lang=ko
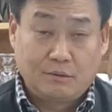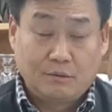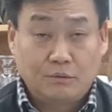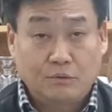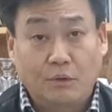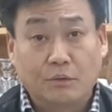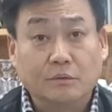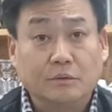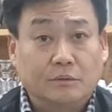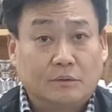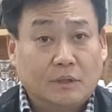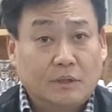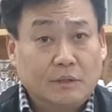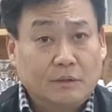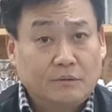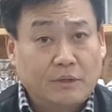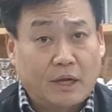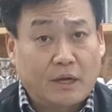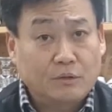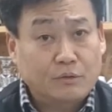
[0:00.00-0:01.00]
또는
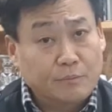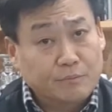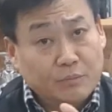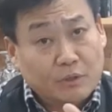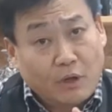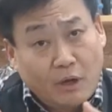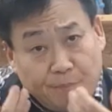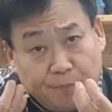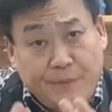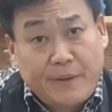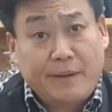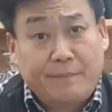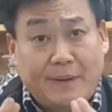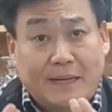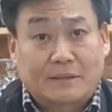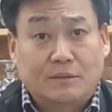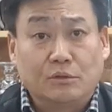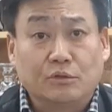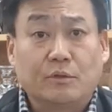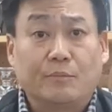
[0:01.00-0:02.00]
내가 좀 커피의
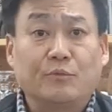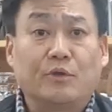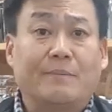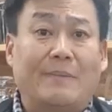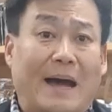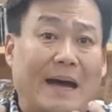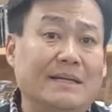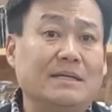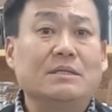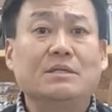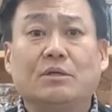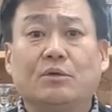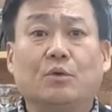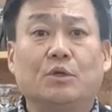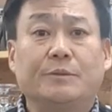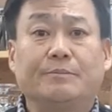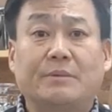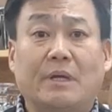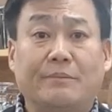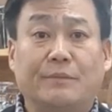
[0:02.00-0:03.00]
맛을 좀 더 많이 느끼고
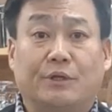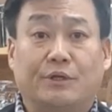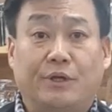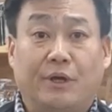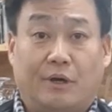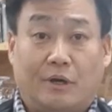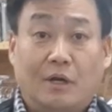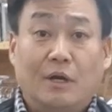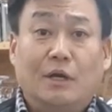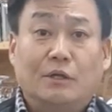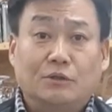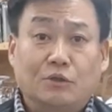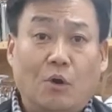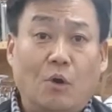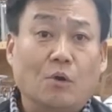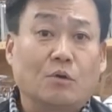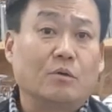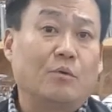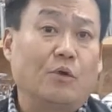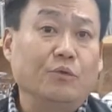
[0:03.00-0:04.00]
싶다면 어떻게 해요?
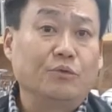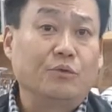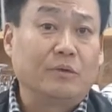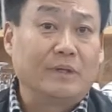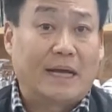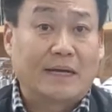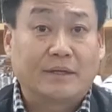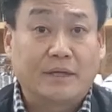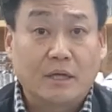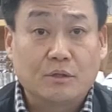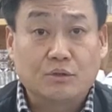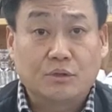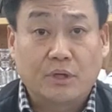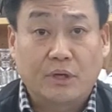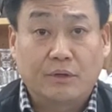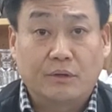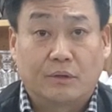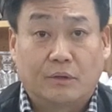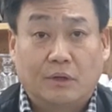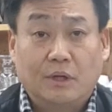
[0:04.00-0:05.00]
조금 온도를 낮게
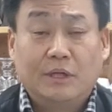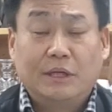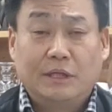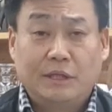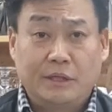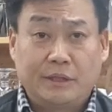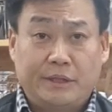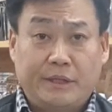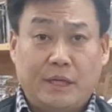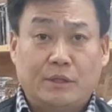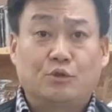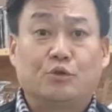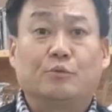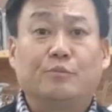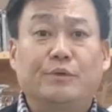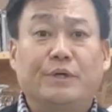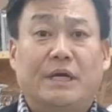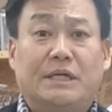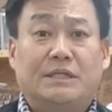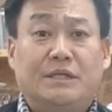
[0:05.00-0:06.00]
주세요 이렇게
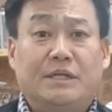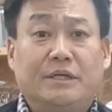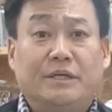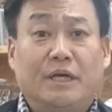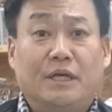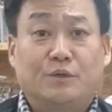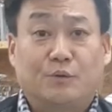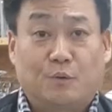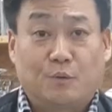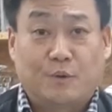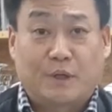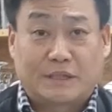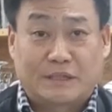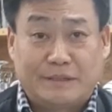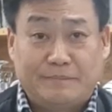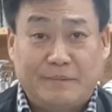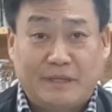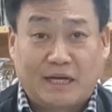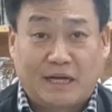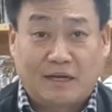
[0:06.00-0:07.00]
주문하시는 게 좋을 것
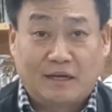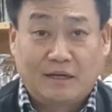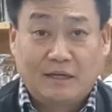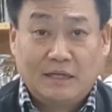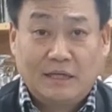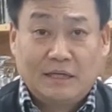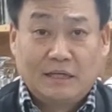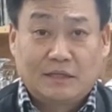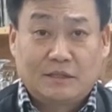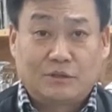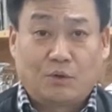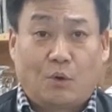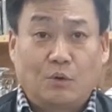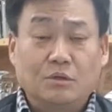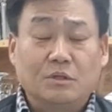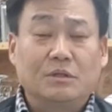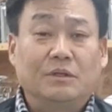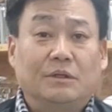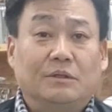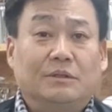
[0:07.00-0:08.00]
같습니다 그래서
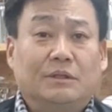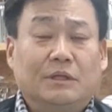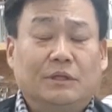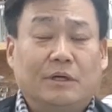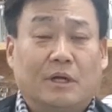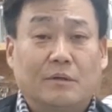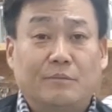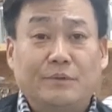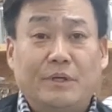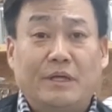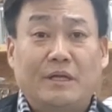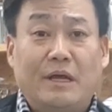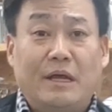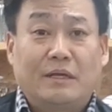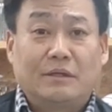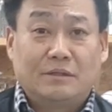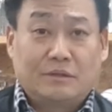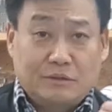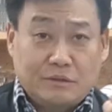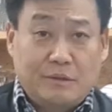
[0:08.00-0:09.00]
오늘
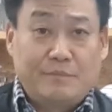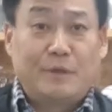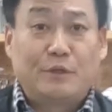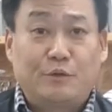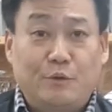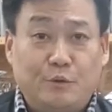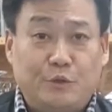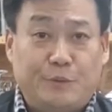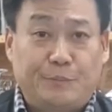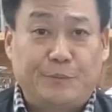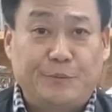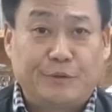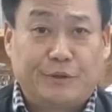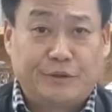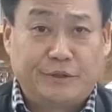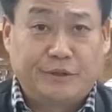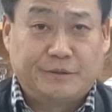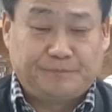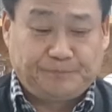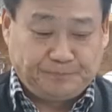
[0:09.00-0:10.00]
여러분들한테 설명드리고 싶은
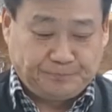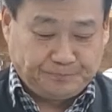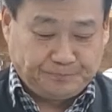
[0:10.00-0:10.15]
거는